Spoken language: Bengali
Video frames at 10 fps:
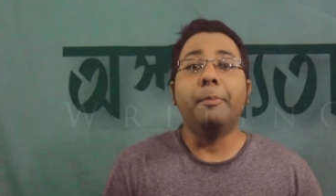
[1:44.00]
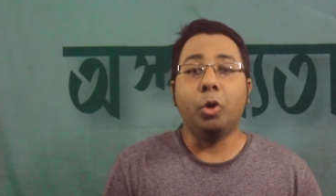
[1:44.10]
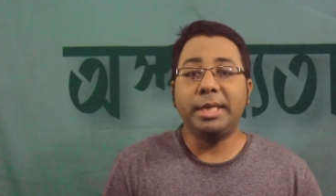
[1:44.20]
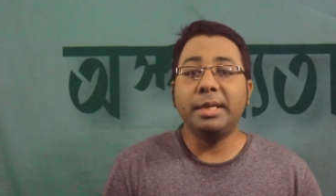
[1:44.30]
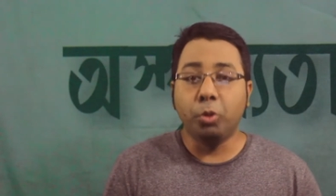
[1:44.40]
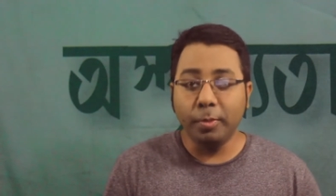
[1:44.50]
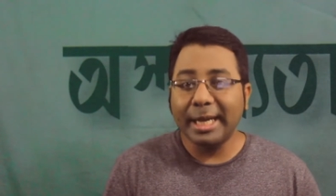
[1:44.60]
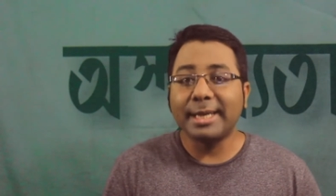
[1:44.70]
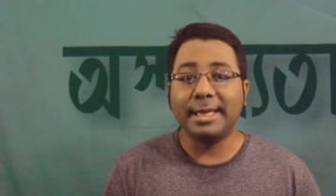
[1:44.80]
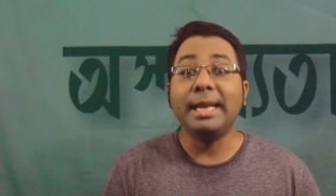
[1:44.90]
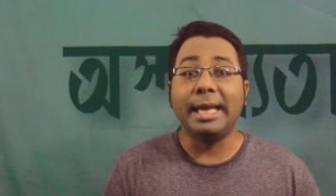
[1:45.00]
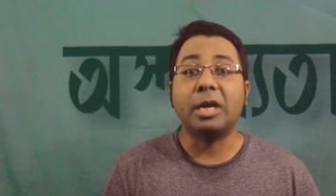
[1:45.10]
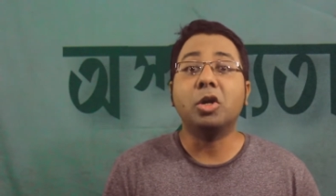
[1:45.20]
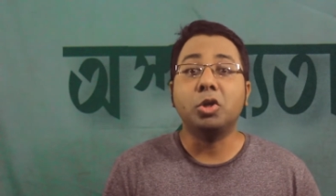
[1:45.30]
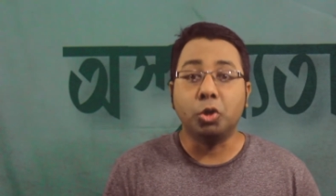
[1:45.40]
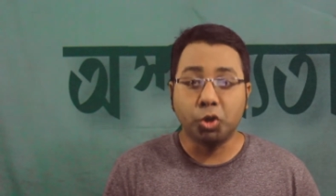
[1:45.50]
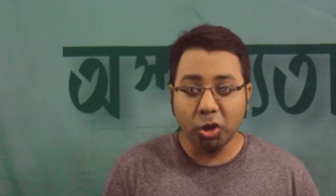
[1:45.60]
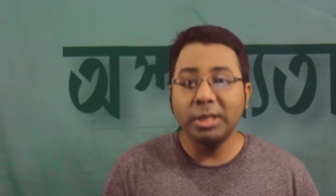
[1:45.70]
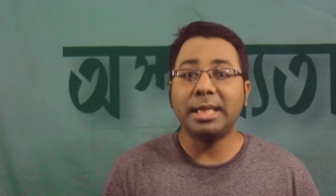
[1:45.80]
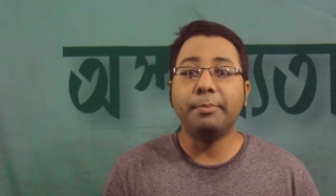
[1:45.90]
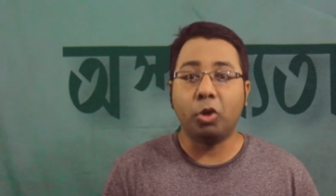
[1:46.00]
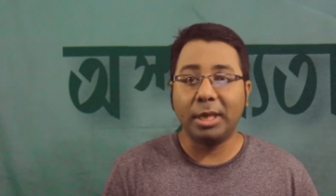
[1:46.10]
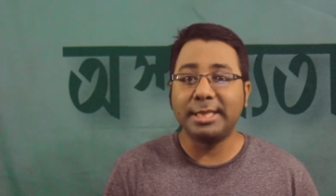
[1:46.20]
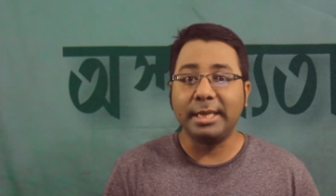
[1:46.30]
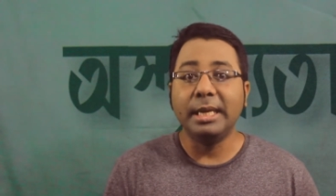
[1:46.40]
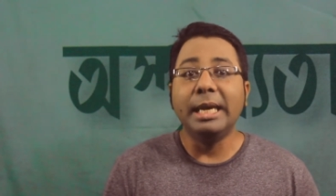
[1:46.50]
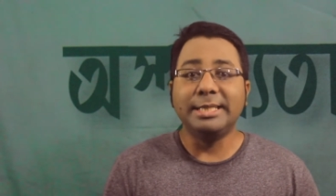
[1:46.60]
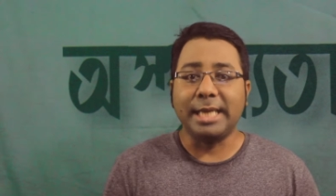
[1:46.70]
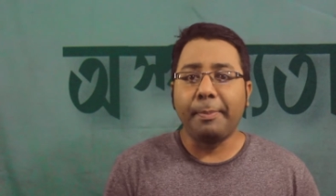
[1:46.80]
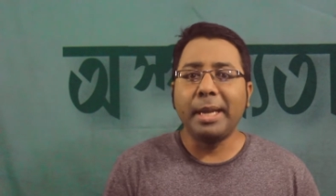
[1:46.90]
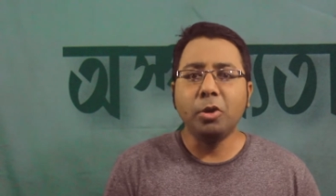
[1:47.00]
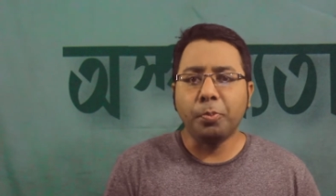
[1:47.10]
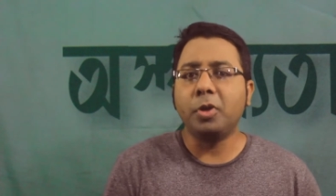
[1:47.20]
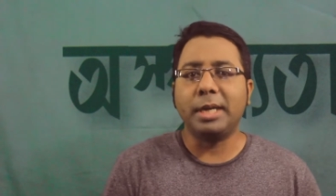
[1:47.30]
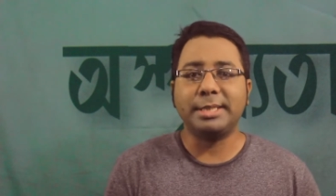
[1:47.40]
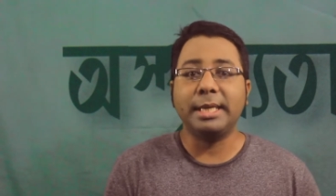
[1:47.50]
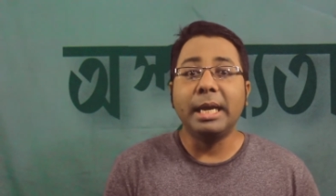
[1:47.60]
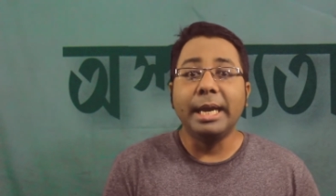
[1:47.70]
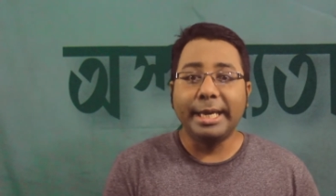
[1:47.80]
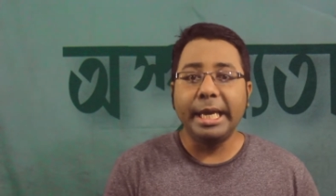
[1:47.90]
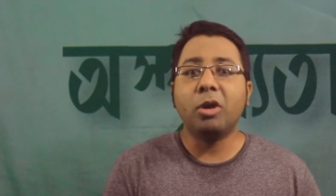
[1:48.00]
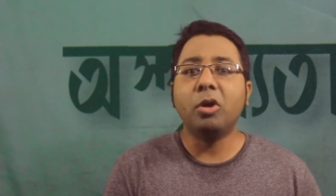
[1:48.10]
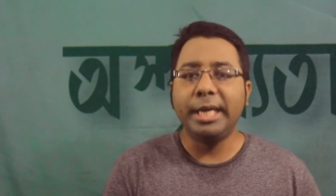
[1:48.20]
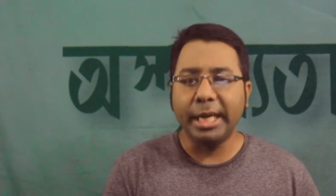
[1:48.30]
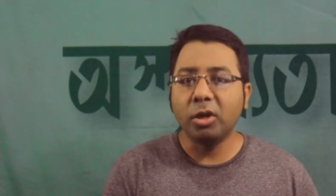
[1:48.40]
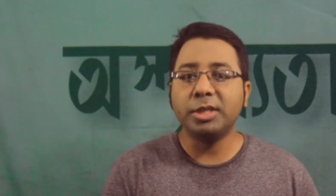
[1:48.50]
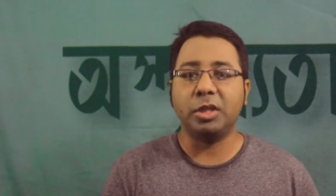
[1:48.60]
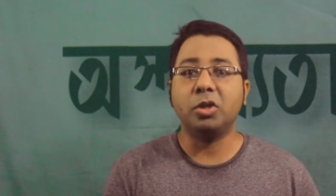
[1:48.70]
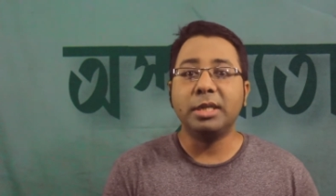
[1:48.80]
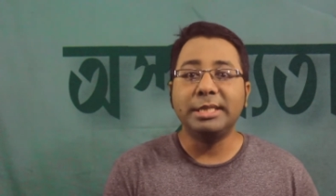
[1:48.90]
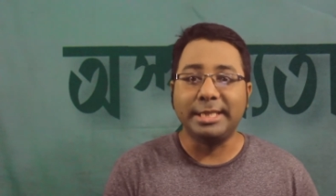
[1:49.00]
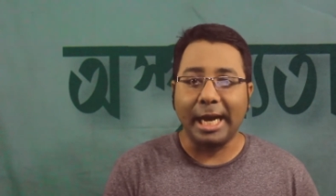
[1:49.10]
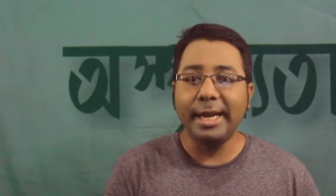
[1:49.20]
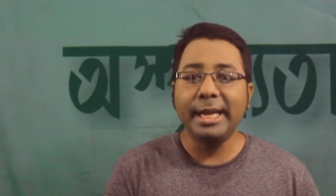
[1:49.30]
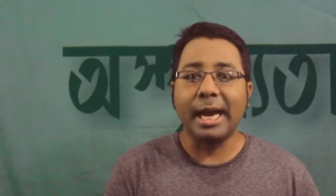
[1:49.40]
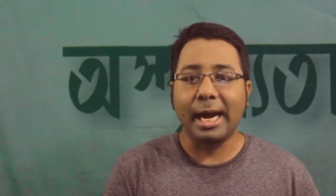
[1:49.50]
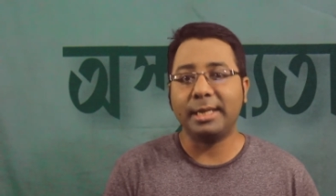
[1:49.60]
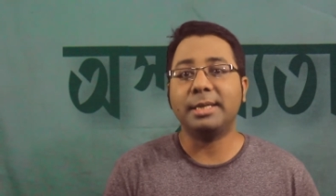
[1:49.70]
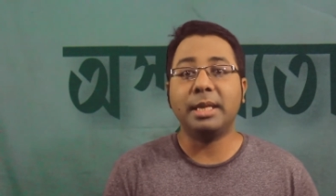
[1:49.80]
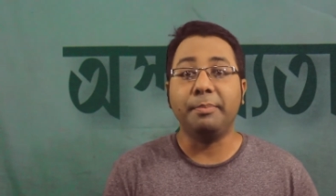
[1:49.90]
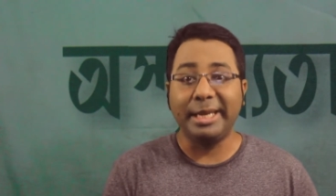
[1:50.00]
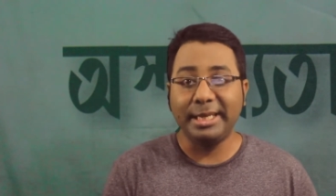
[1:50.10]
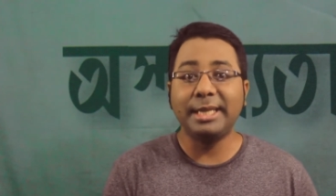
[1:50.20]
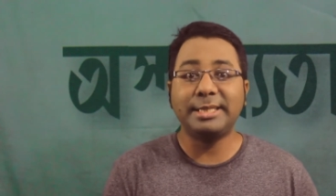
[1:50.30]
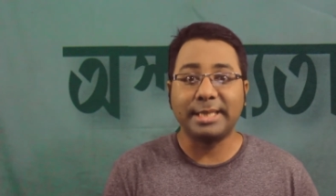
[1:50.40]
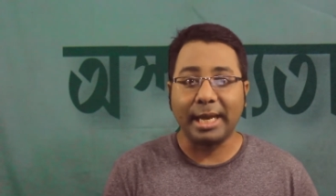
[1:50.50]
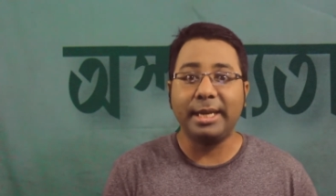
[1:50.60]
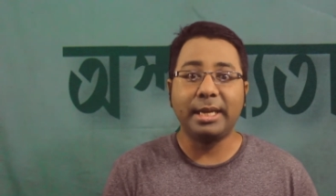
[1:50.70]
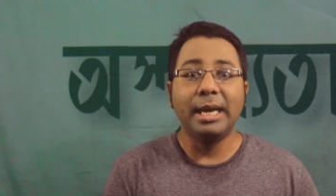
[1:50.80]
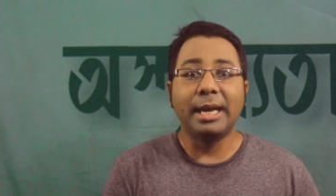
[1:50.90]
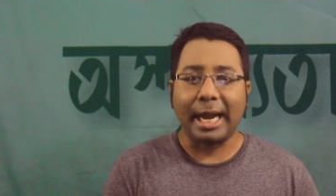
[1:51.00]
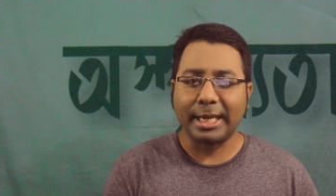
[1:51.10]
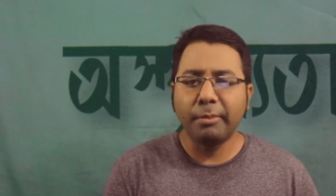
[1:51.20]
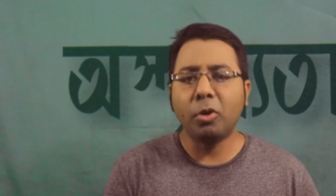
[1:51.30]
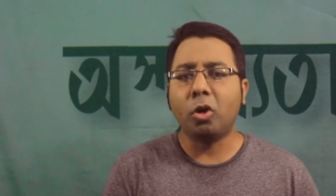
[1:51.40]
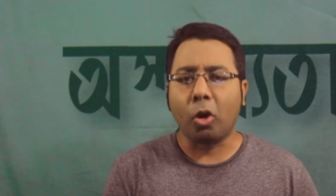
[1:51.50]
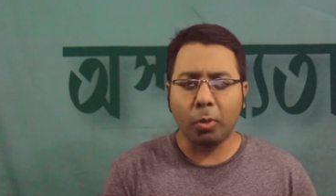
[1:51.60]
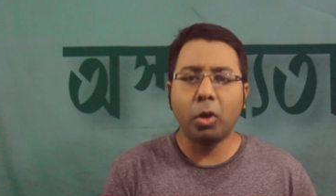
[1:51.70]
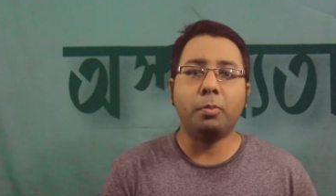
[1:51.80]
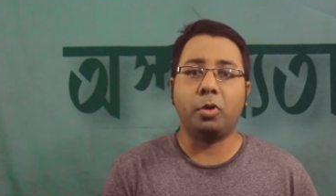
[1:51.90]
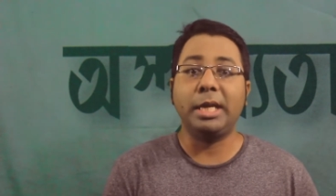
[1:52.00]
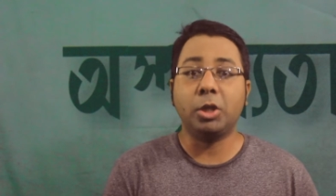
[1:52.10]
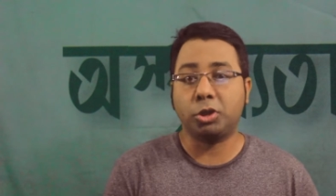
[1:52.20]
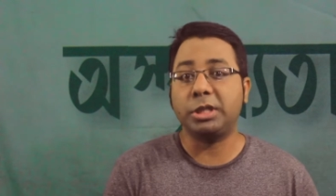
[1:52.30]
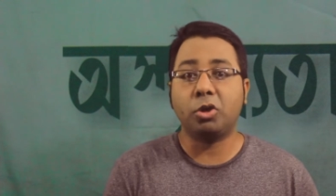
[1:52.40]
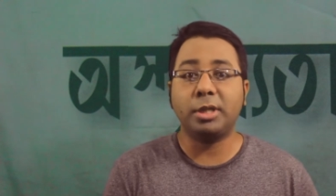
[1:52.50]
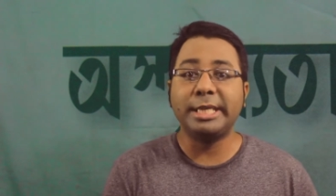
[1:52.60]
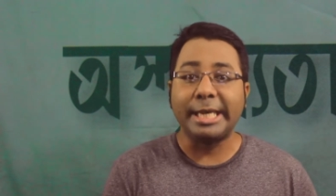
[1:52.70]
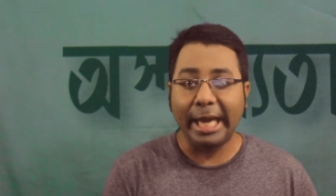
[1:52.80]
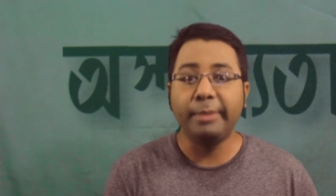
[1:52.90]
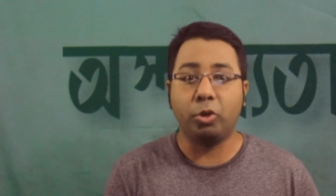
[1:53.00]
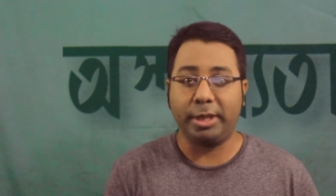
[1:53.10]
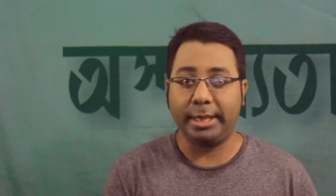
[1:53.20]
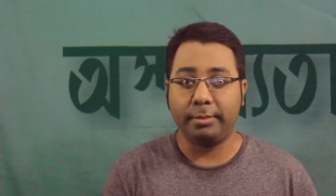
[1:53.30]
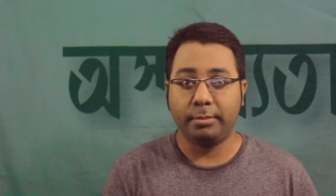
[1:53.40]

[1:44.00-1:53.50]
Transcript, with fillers: বইটির ভূমিকাতে লেখক নজরুল ইসলাম বলেছেন জাপানি উপন্যাসিক কিয়েগো হিগোসিনোর জার্নি আন্ডার দ্য মিডনাইট সানের কাঠামো অবলম্বনে রচিত হয়েছে এই বইটি